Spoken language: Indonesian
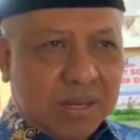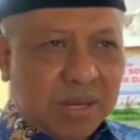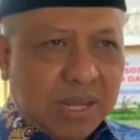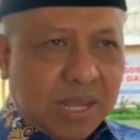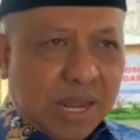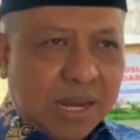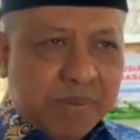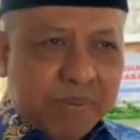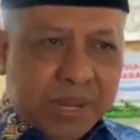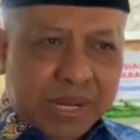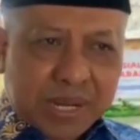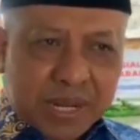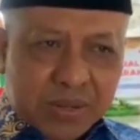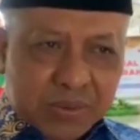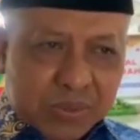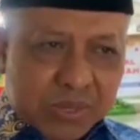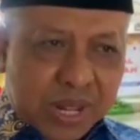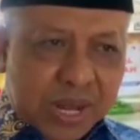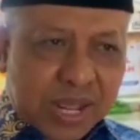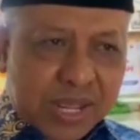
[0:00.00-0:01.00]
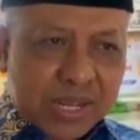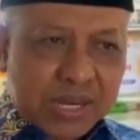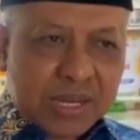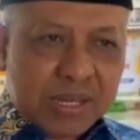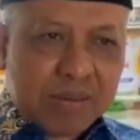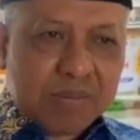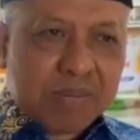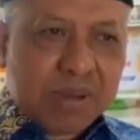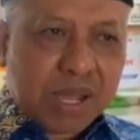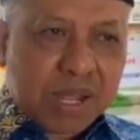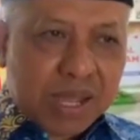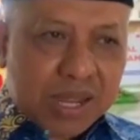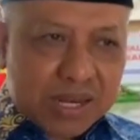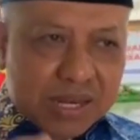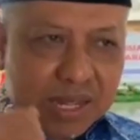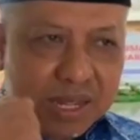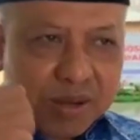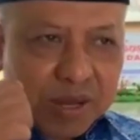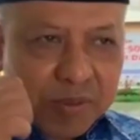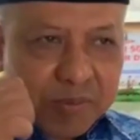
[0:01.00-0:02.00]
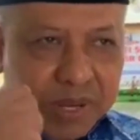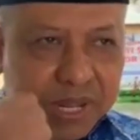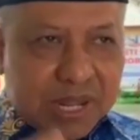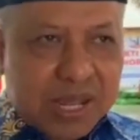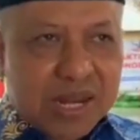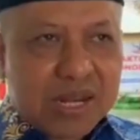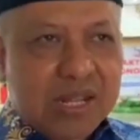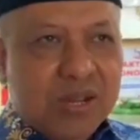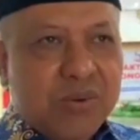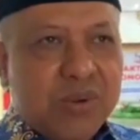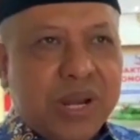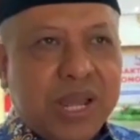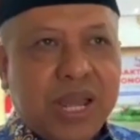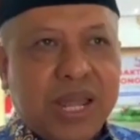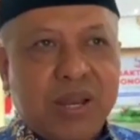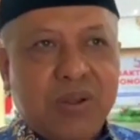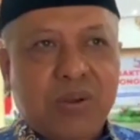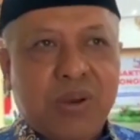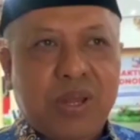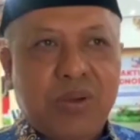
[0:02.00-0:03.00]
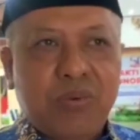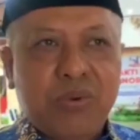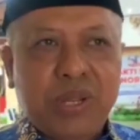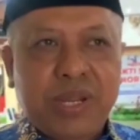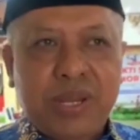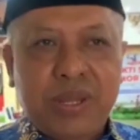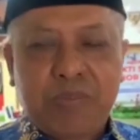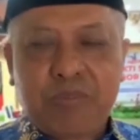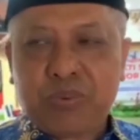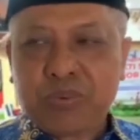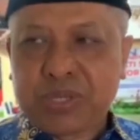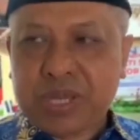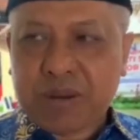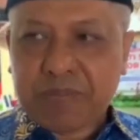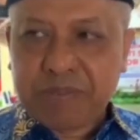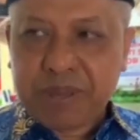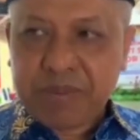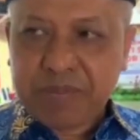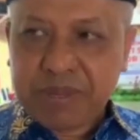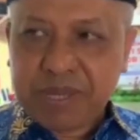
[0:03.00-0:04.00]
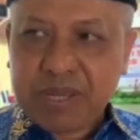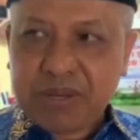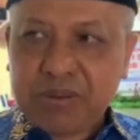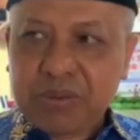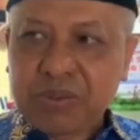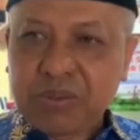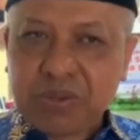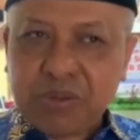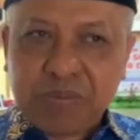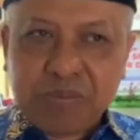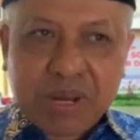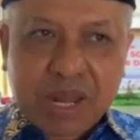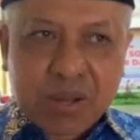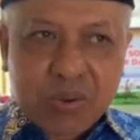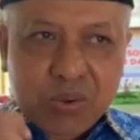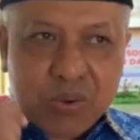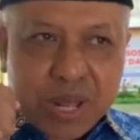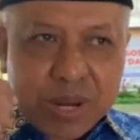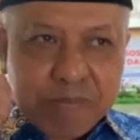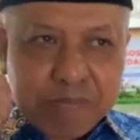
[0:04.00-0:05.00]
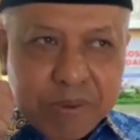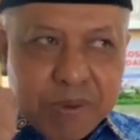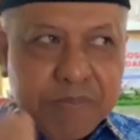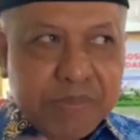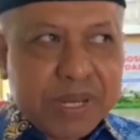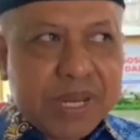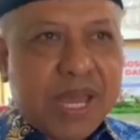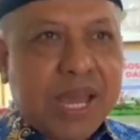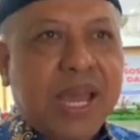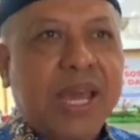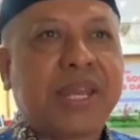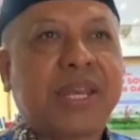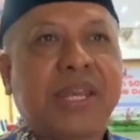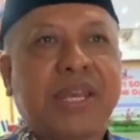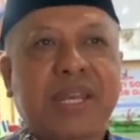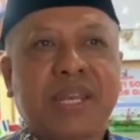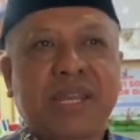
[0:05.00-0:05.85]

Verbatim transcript: di Kalimantan Utara ini maka dia diberikan kewenangan oleh UDD Pusat PMI untuk melakukan pembinaan.